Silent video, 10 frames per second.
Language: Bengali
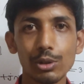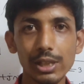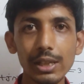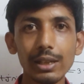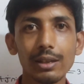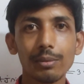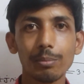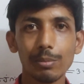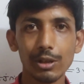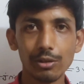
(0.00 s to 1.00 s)
শেষ করছি
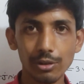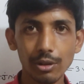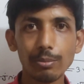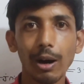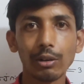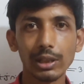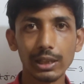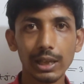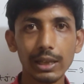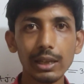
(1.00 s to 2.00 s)
ভিডিওটি যদি ভালো
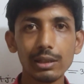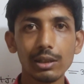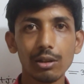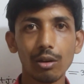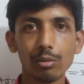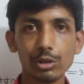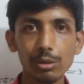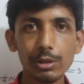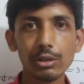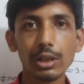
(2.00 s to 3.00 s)
লেগে থাকে
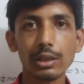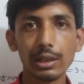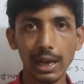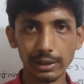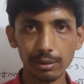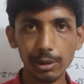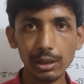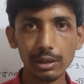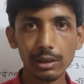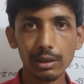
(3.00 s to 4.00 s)
অবশ্যই ভিডিওতে একটি লাইক
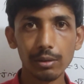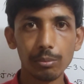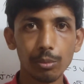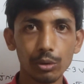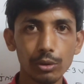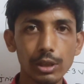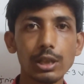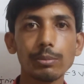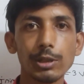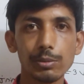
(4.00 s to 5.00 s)
দিবেন
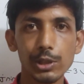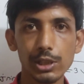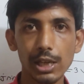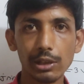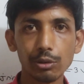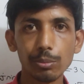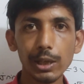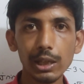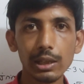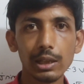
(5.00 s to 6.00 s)
বন্ধুদের সাথে বেশি বেশি শেয়ার
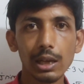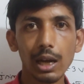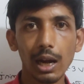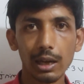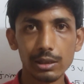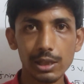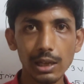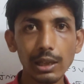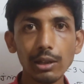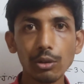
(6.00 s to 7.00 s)
করবেন আর
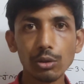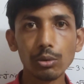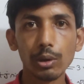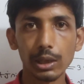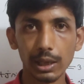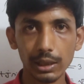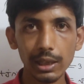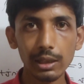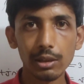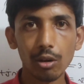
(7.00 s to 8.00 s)
চ্যানেলে নতুন হয়ে
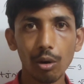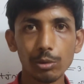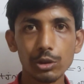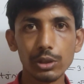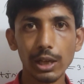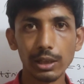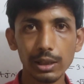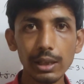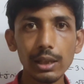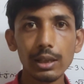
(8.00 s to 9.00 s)
থাকলে অবশ্যই
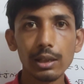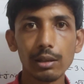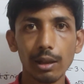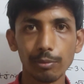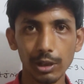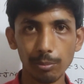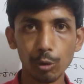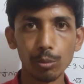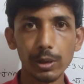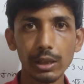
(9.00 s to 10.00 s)
চ্যানেলটি
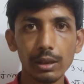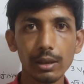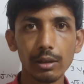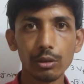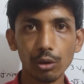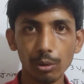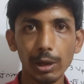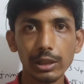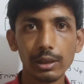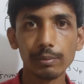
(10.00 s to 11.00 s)
সাবস্ক্রাইব করবেন
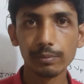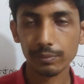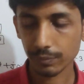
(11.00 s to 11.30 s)
ধন্যবাদ